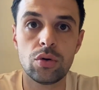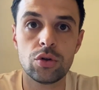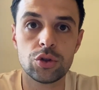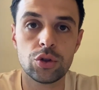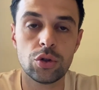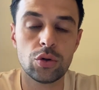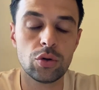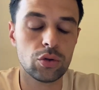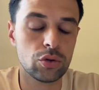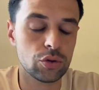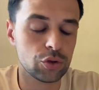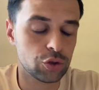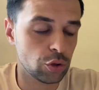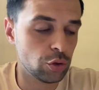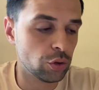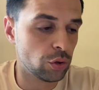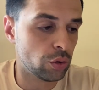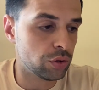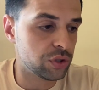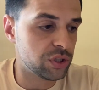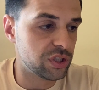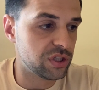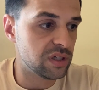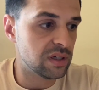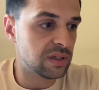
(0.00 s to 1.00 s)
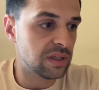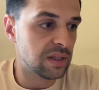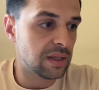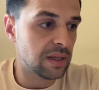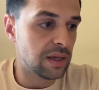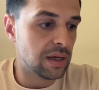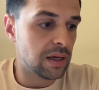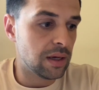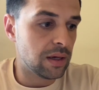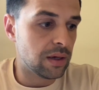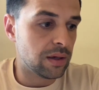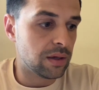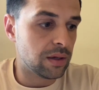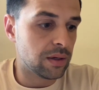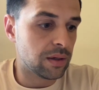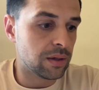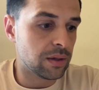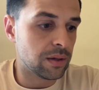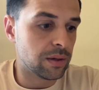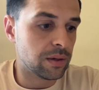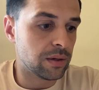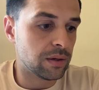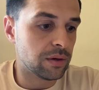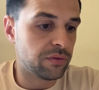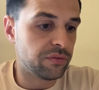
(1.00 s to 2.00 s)
le redis
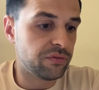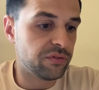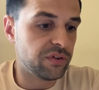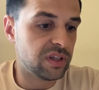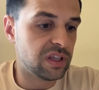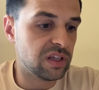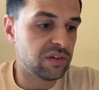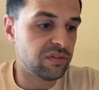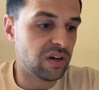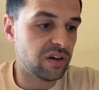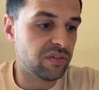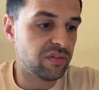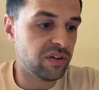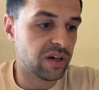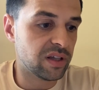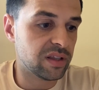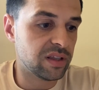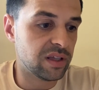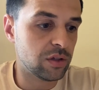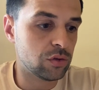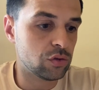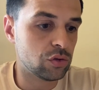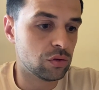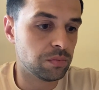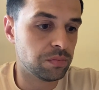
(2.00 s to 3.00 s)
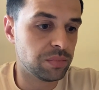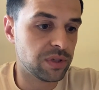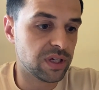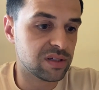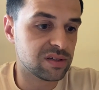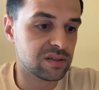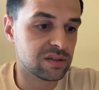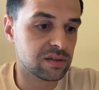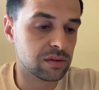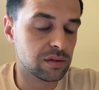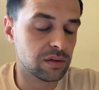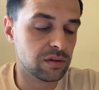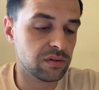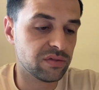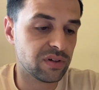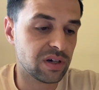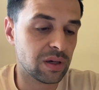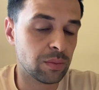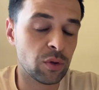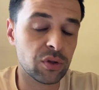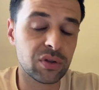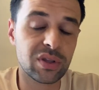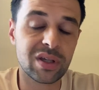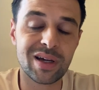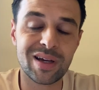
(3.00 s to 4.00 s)
euh, Fede Valverde est une pièce
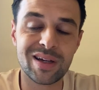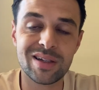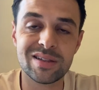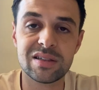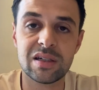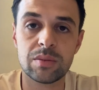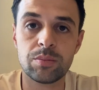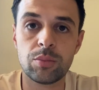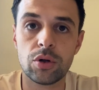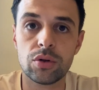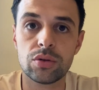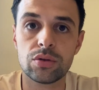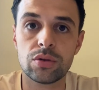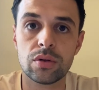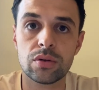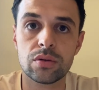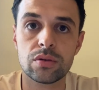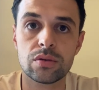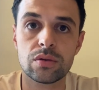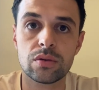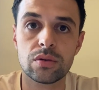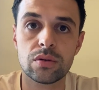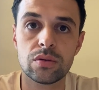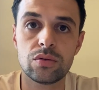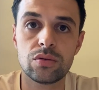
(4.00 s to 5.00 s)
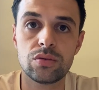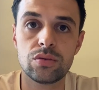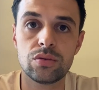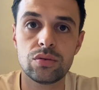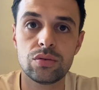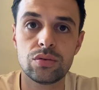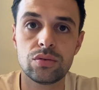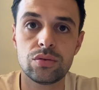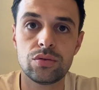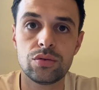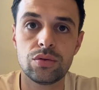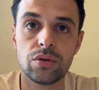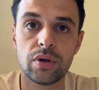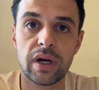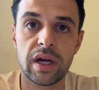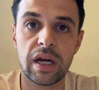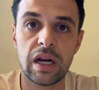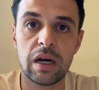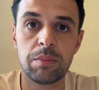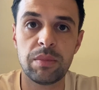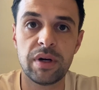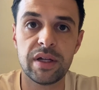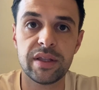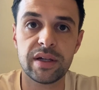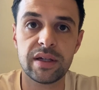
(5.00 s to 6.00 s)
vraiment très importante du,
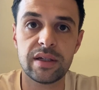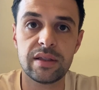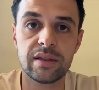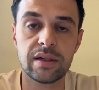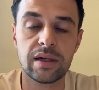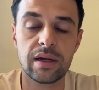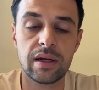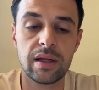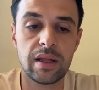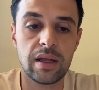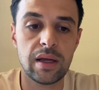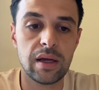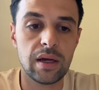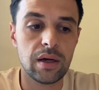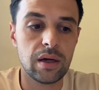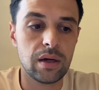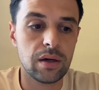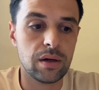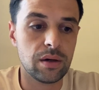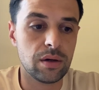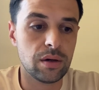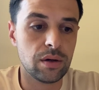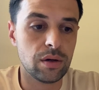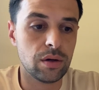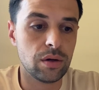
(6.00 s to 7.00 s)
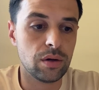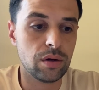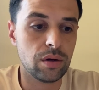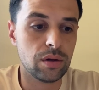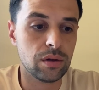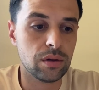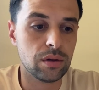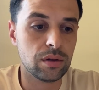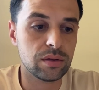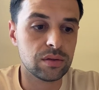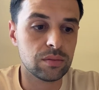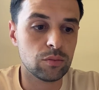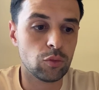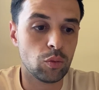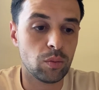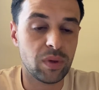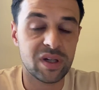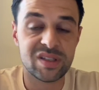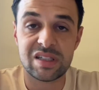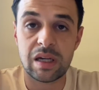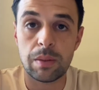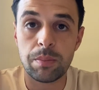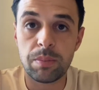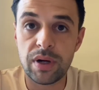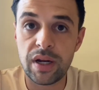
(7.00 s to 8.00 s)
Real Madrid bon bah
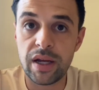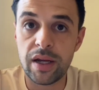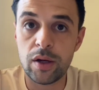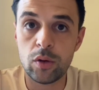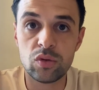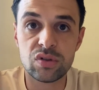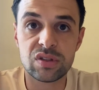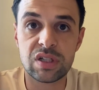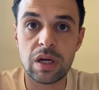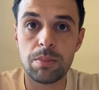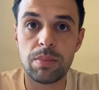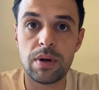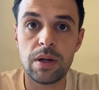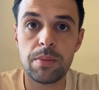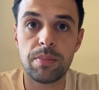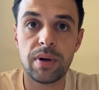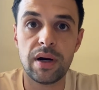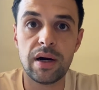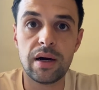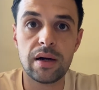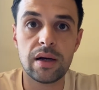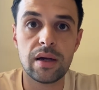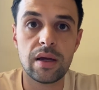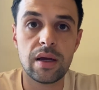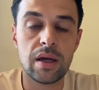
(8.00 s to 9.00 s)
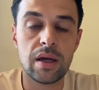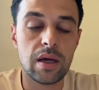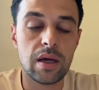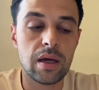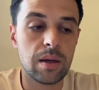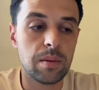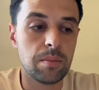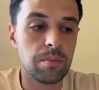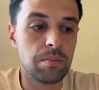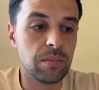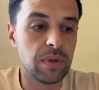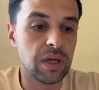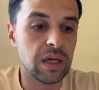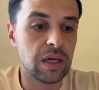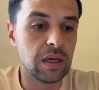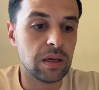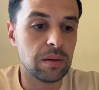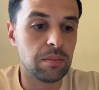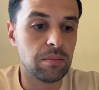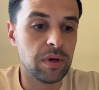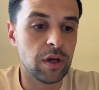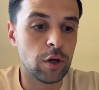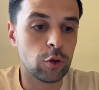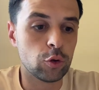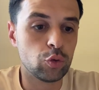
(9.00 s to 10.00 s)
ça plaît ou ça plaît pas mais,
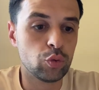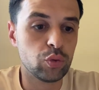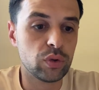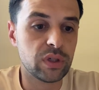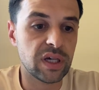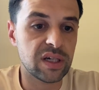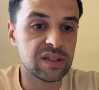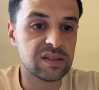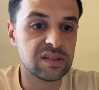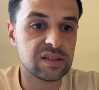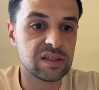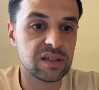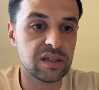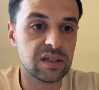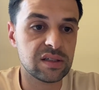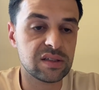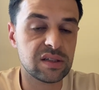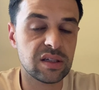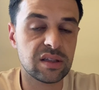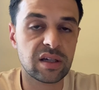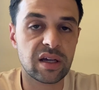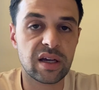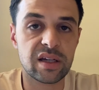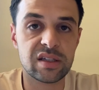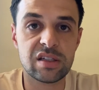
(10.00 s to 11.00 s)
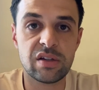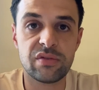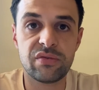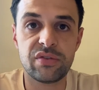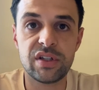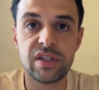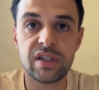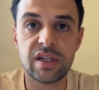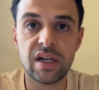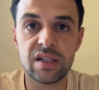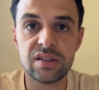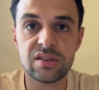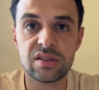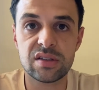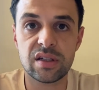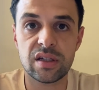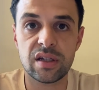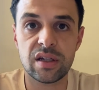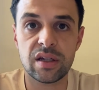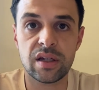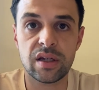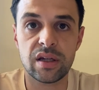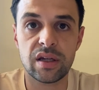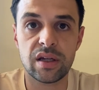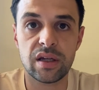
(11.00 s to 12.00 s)
mais en tout cas c'est très efficace
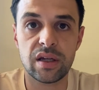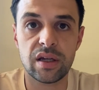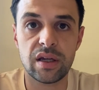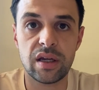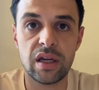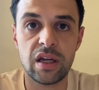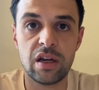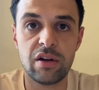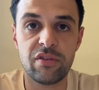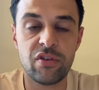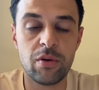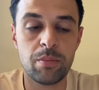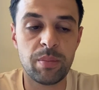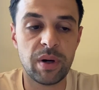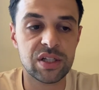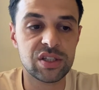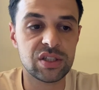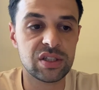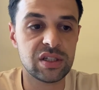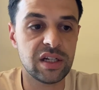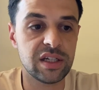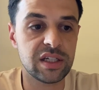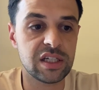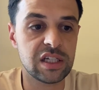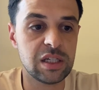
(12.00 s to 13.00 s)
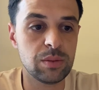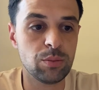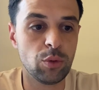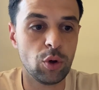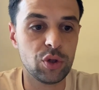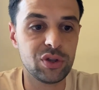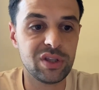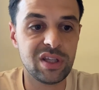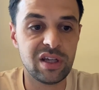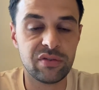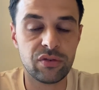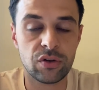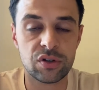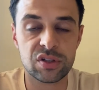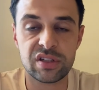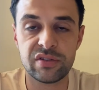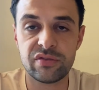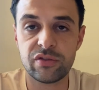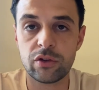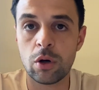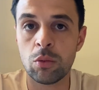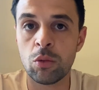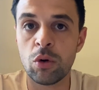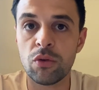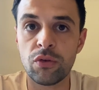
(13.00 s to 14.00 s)
et, il fait partie de l'équilibre
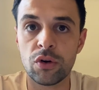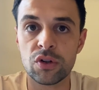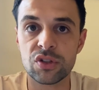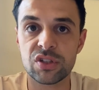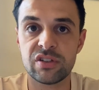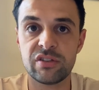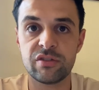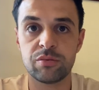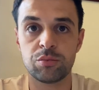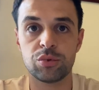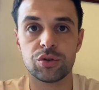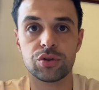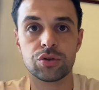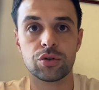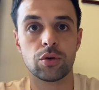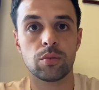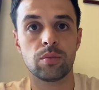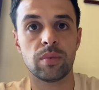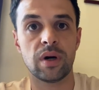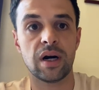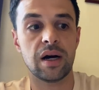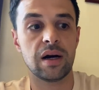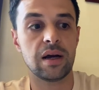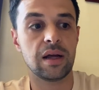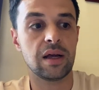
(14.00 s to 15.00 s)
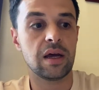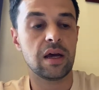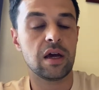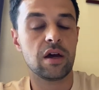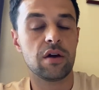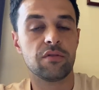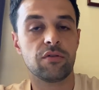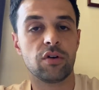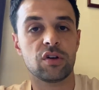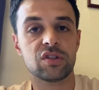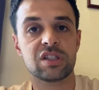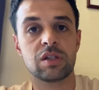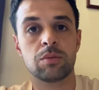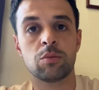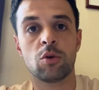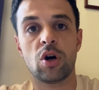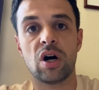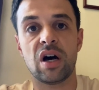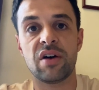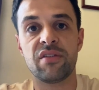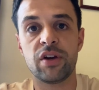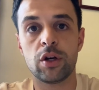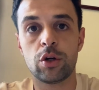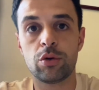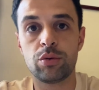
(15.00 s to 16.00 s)
défensif comme offensif puisque bah forcément
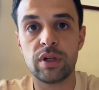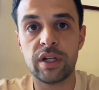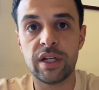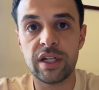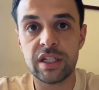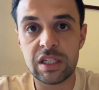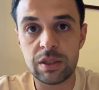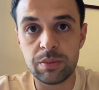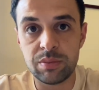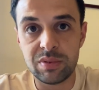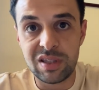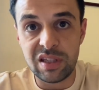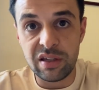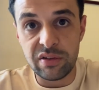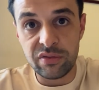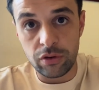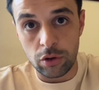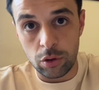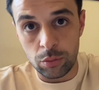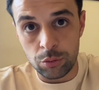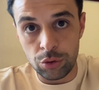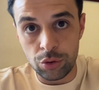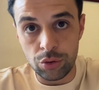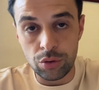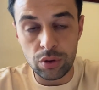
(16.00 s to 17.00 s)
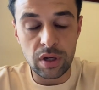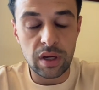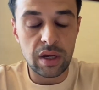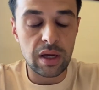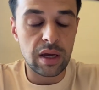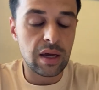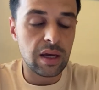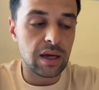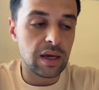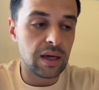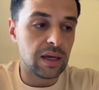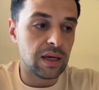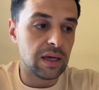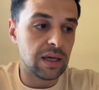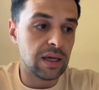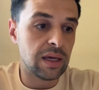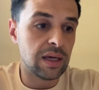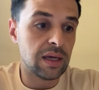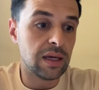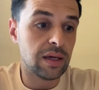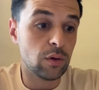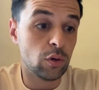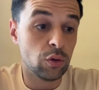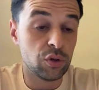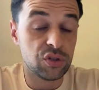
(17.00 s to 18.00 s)
avec lui l'équipe défend mieux
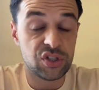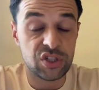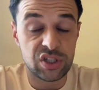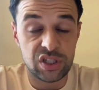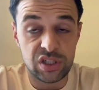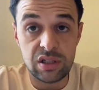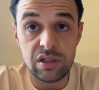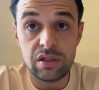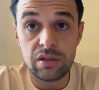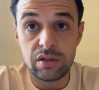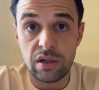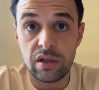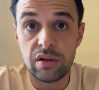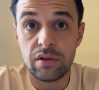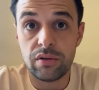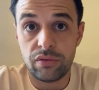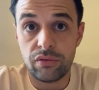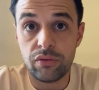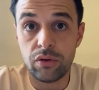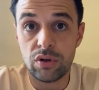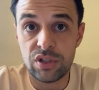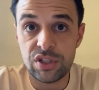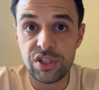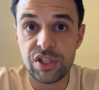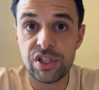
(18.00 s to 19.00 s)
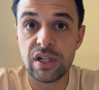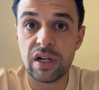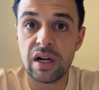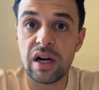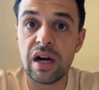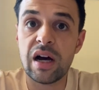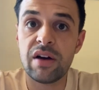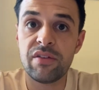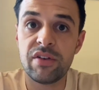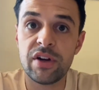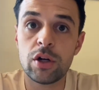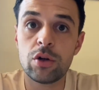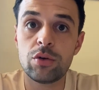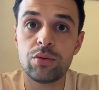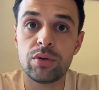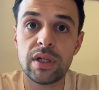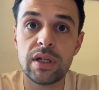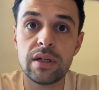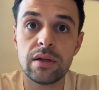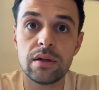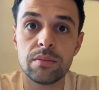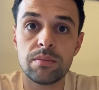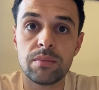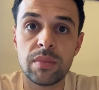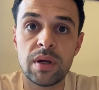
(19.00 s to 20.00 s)
et aussi il faut le dire avec
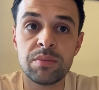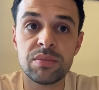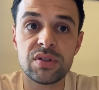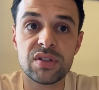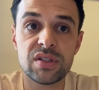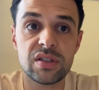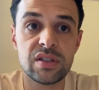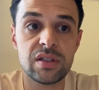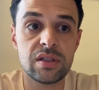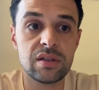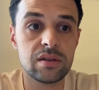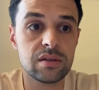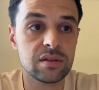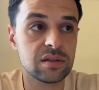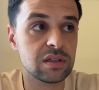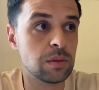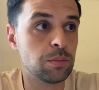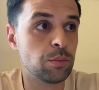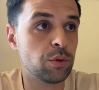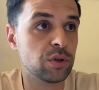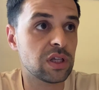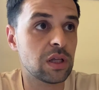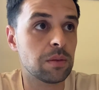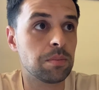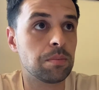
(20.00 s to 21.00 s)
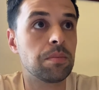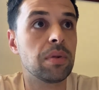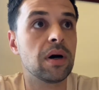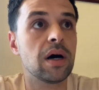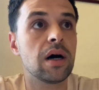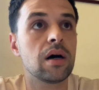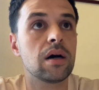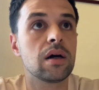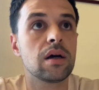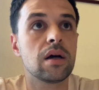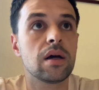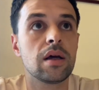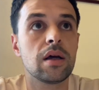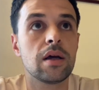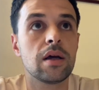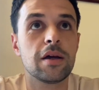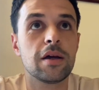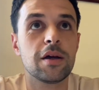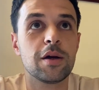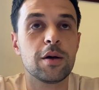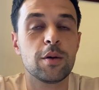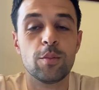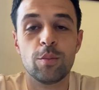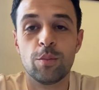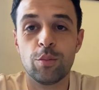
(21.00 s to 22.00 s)
lui même si c'est peut-être pas
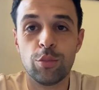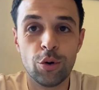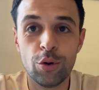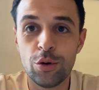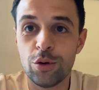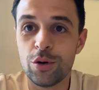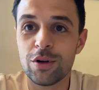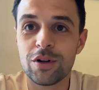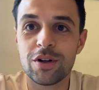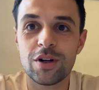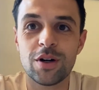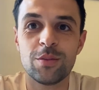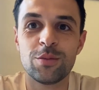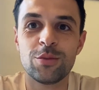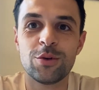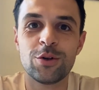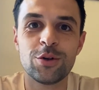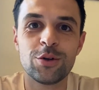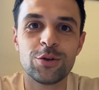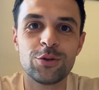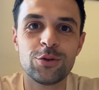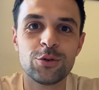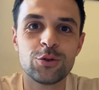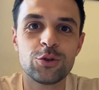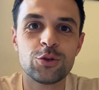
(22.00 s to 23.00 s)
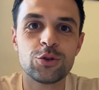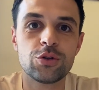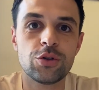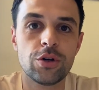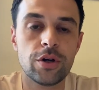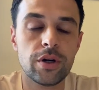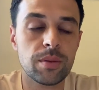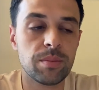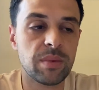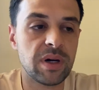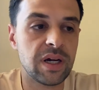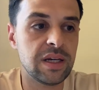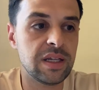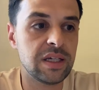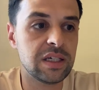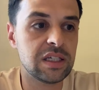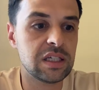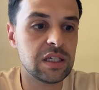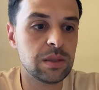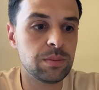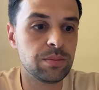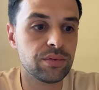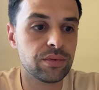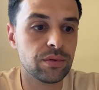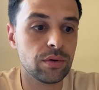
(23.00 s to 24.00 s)
beau comme d'autres joueurs bah,
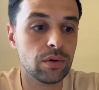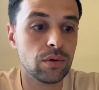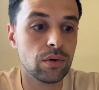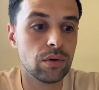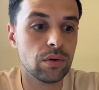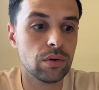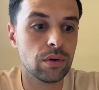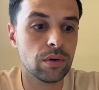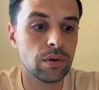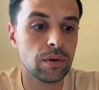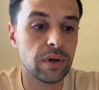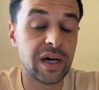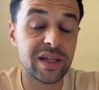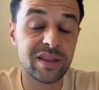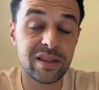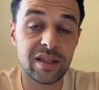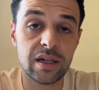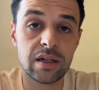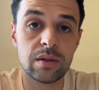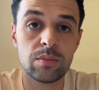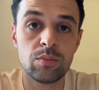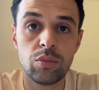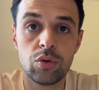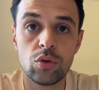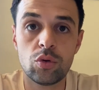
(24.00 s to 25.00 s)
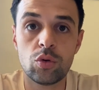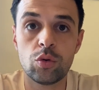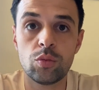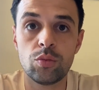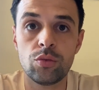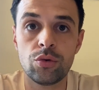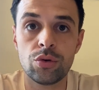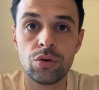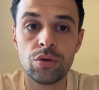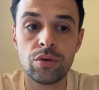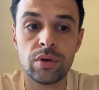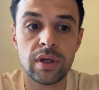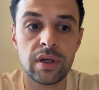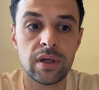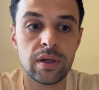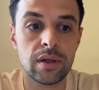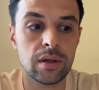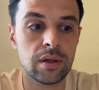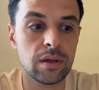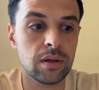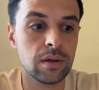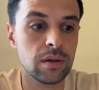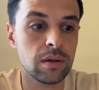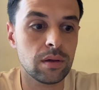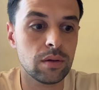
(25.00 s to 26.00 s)
l'équipe euh, attaque beaucoup mieux
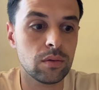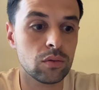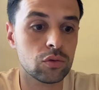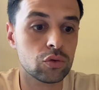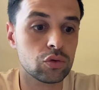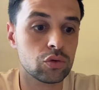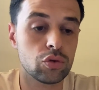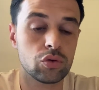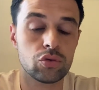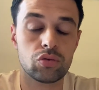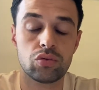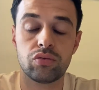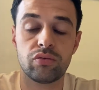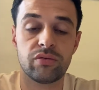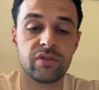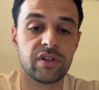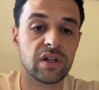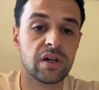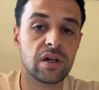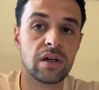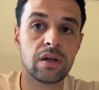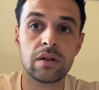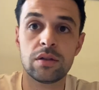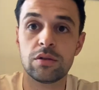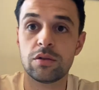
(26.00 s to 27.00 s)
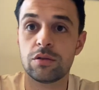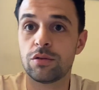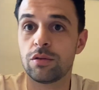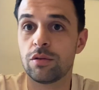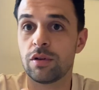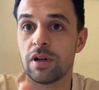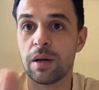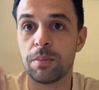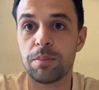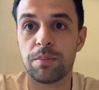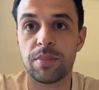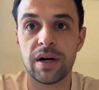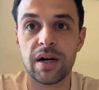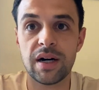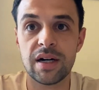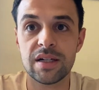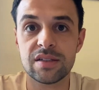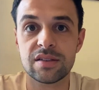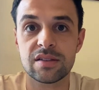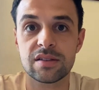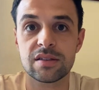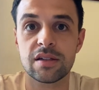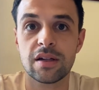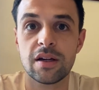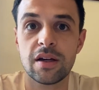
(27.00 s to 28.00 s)
et on se souvient de la
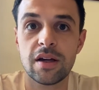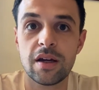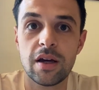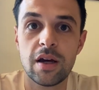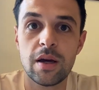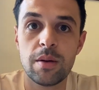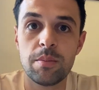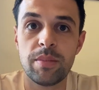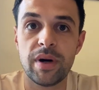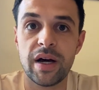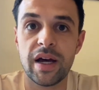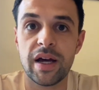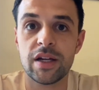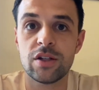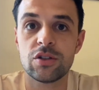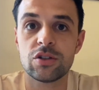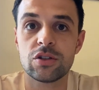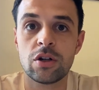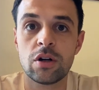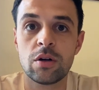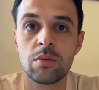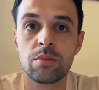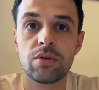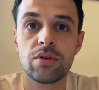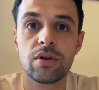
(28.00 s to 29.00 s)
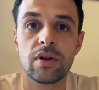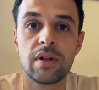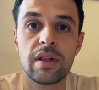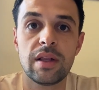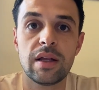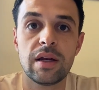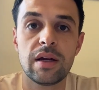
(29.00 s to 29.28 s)
passe, par exemple,